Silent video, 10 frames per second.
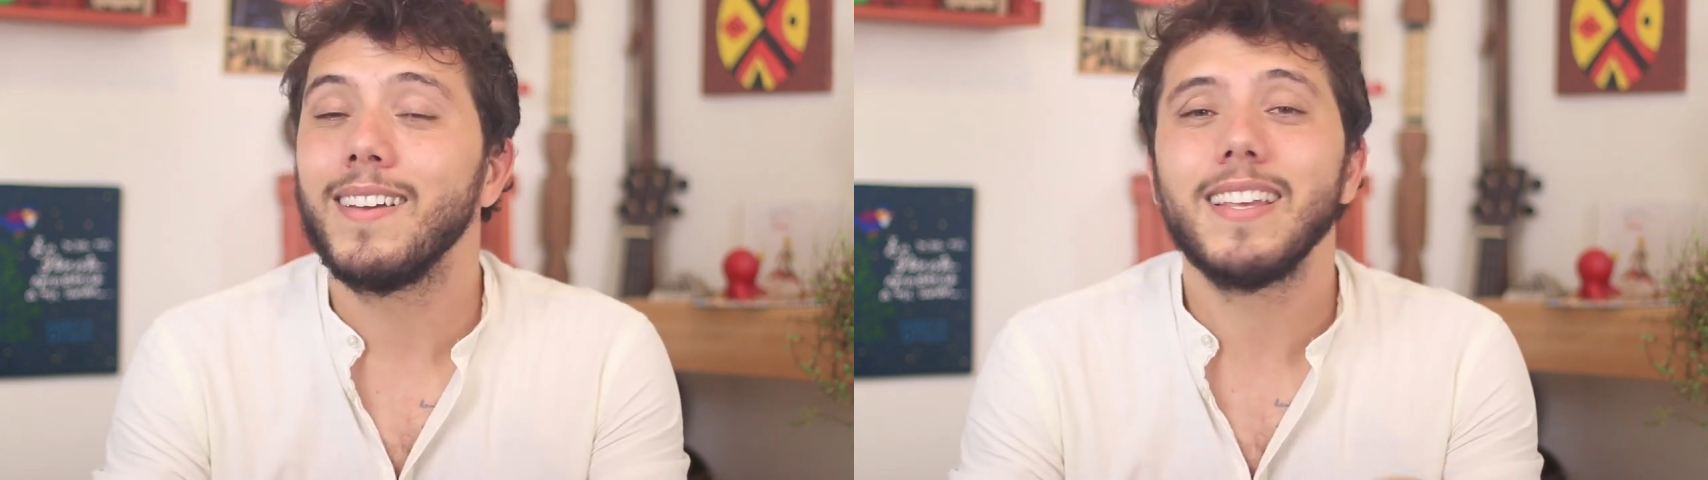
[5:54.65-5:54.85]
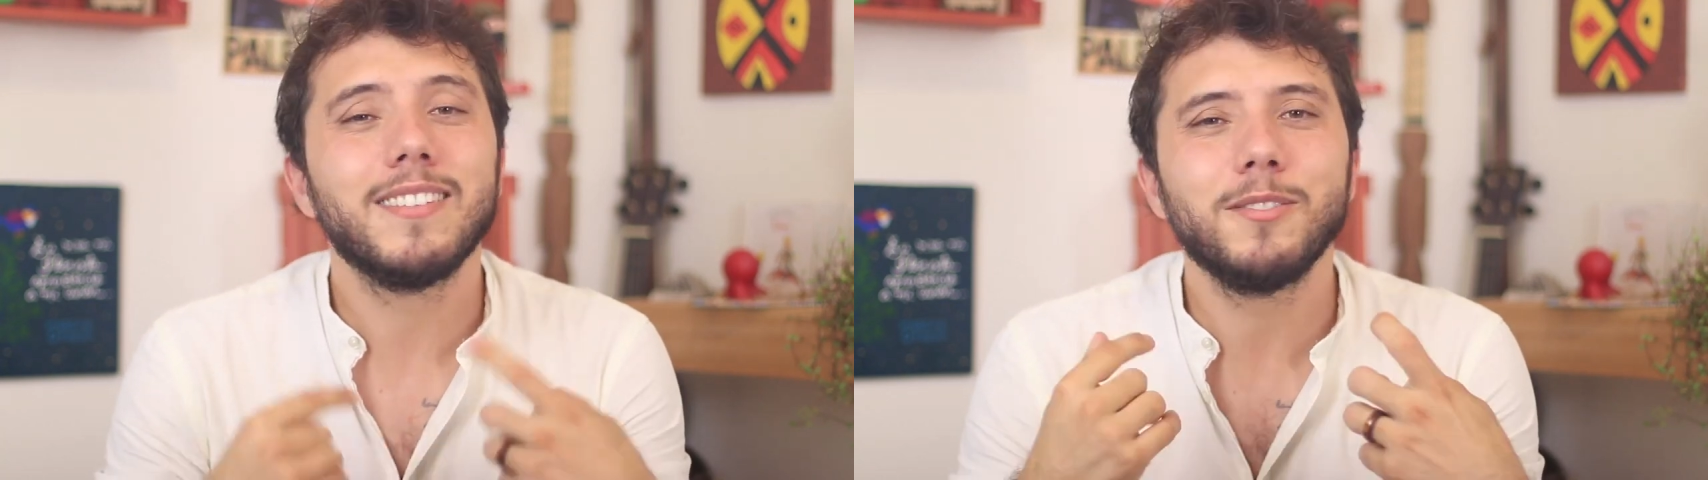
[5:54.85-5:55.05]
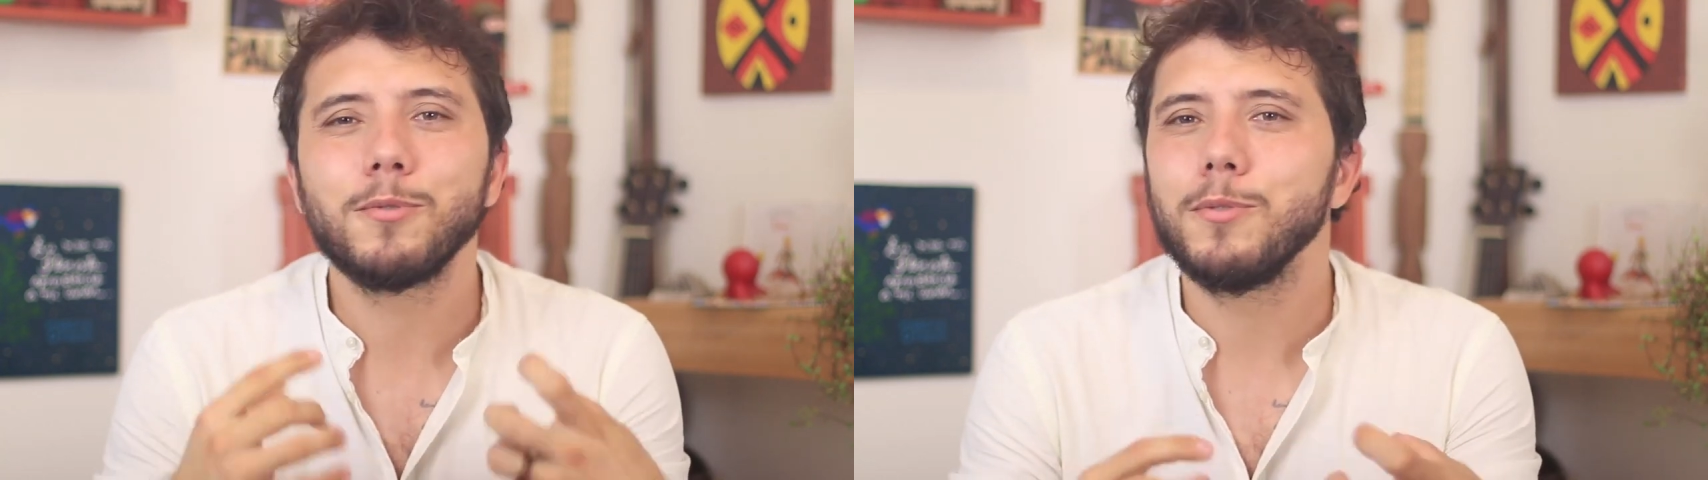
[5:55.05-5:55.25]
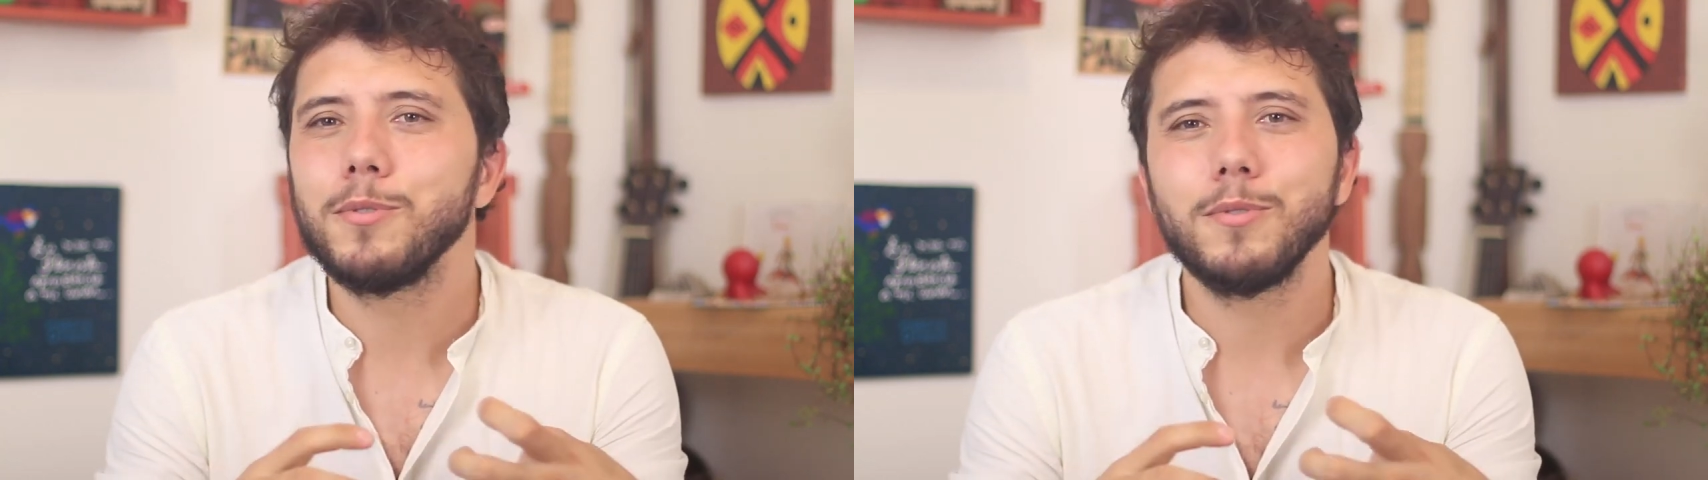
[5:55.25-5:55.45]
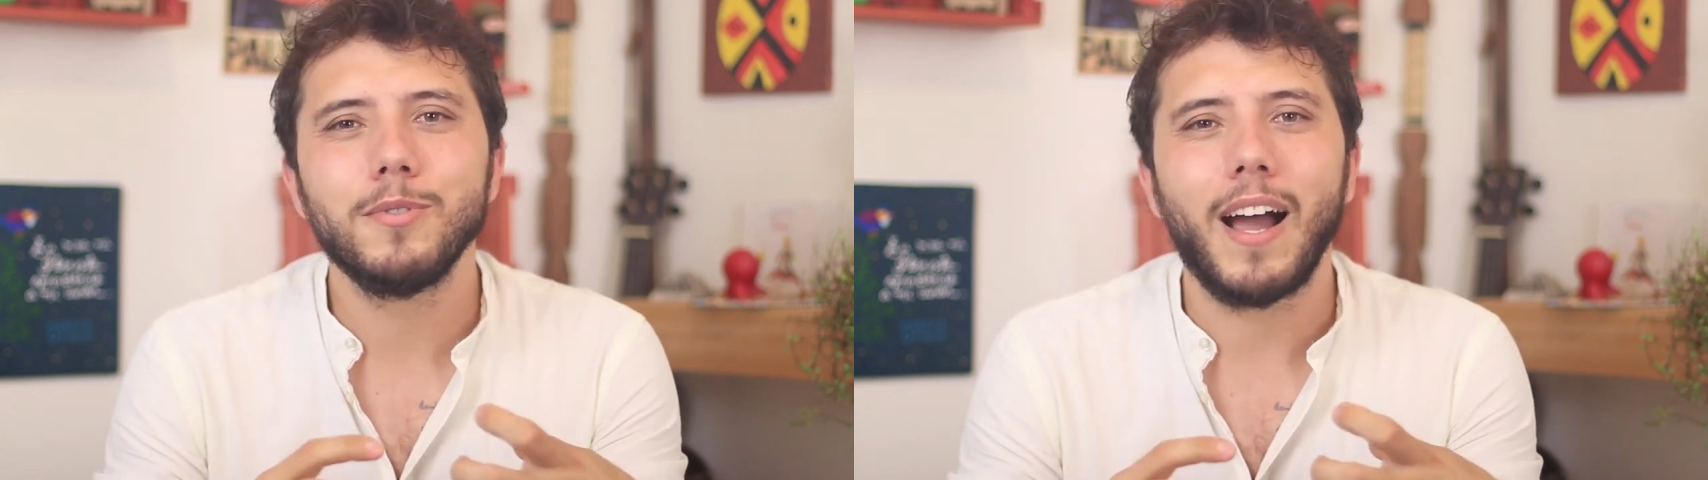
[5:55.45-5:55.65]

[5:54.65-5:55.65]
E esse discurso